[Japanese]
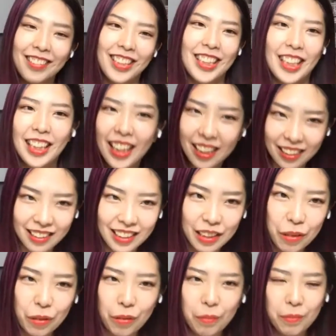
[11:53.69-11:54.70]
るんじゃないかっ
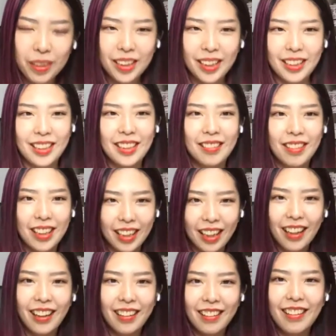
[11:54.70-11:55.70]
てちょっと思ったりするわ
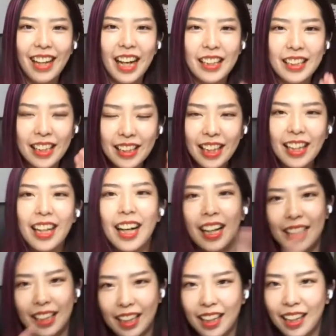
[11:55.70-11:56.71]
け。うん、派手なら
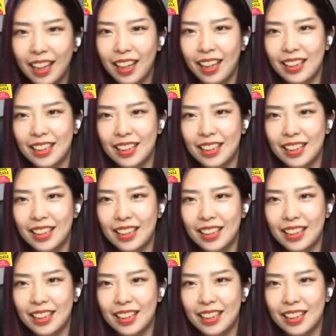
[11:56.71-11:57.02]
派手。